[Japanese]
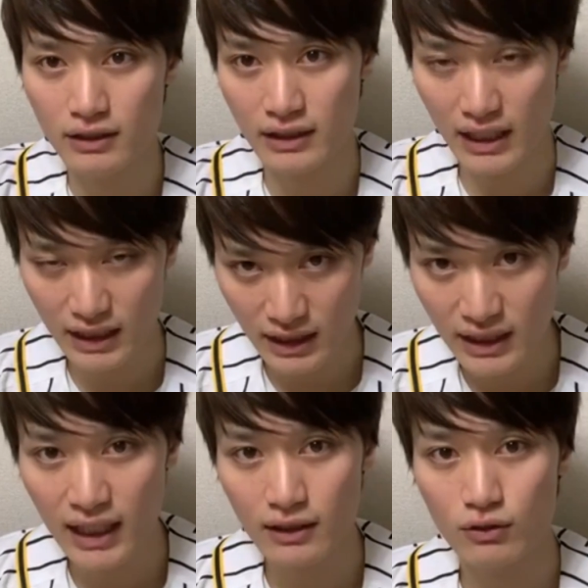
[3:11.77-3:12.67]
的
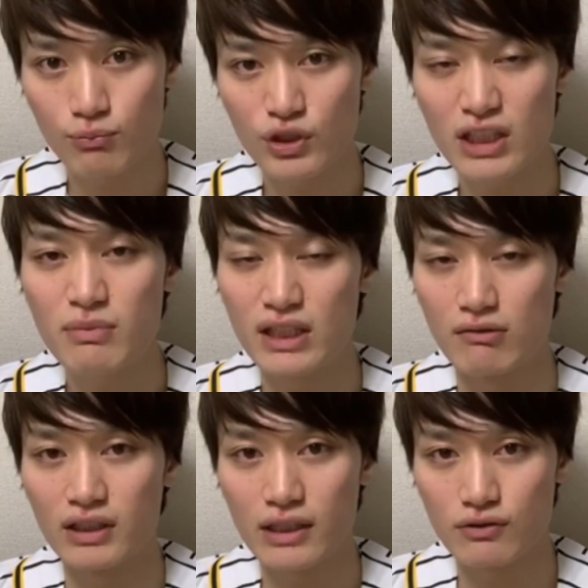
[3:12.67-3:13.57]
な意味
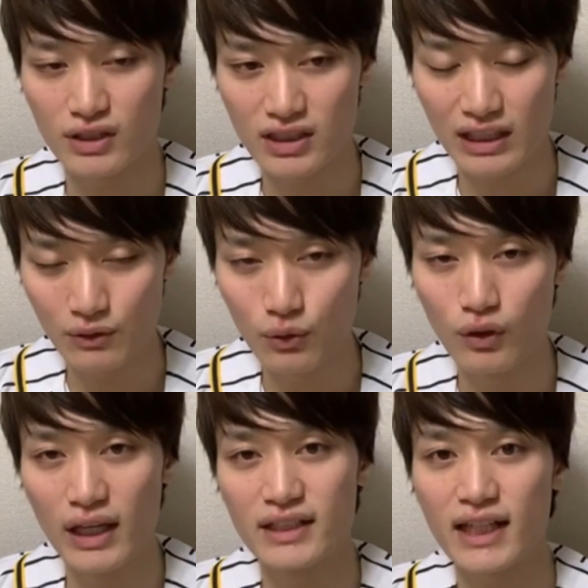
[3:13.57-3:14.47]
にはなるんですけ
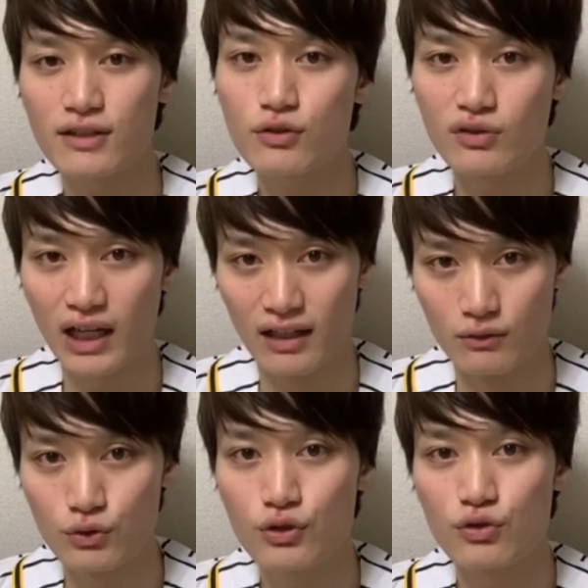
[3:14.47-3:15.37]
ど、えー、左中間、
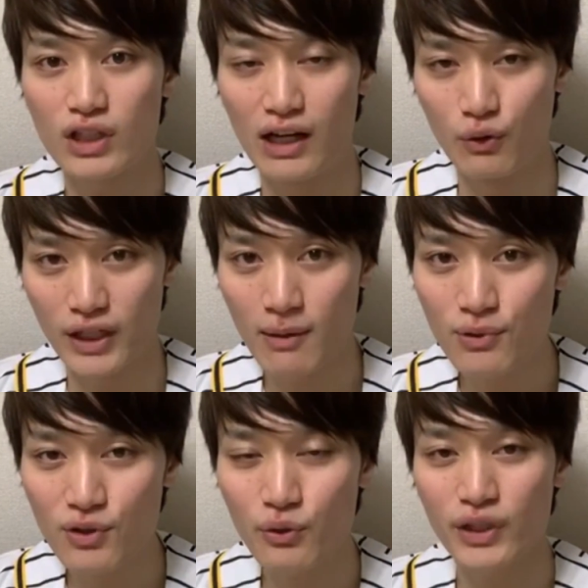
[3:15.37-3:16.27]
右中間を
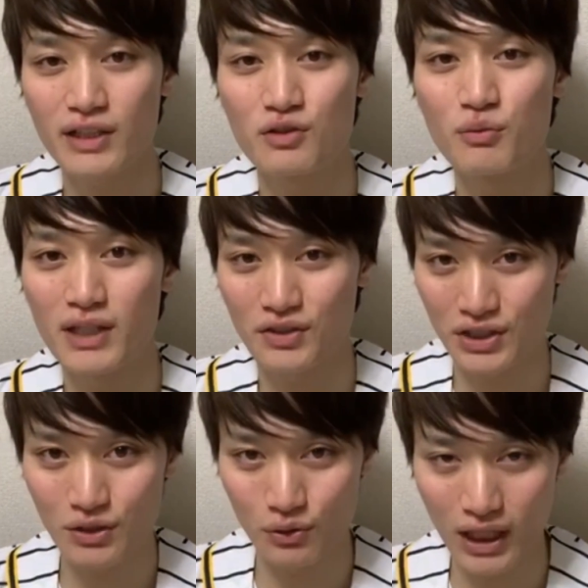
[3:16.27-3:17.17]
破るような
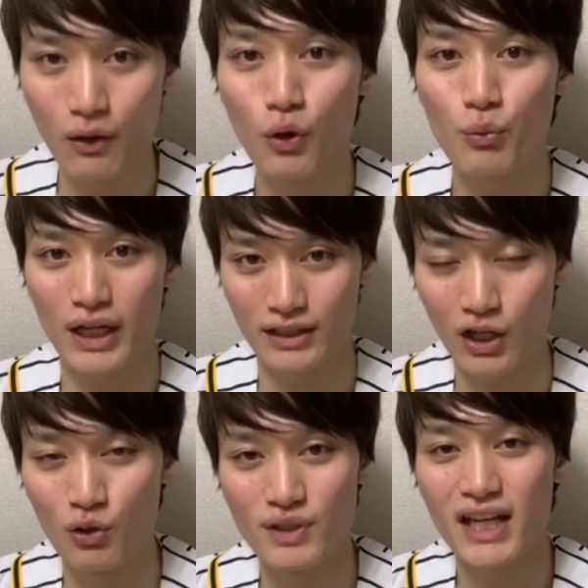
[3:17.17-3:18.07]
ツーベースヒットとかホームランと
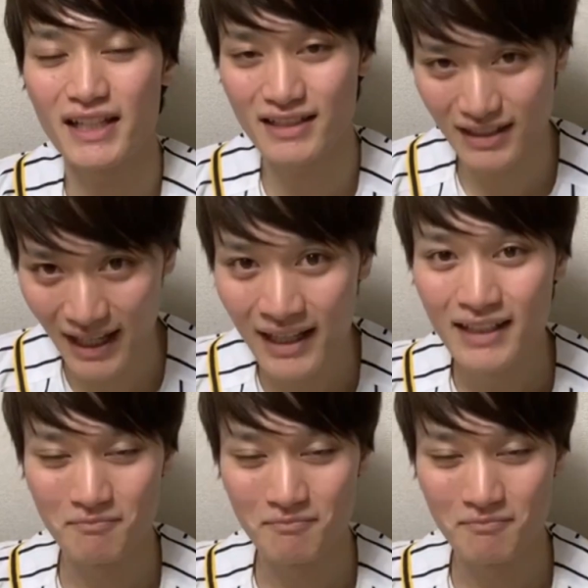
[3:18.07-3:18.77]
かを見たいですね。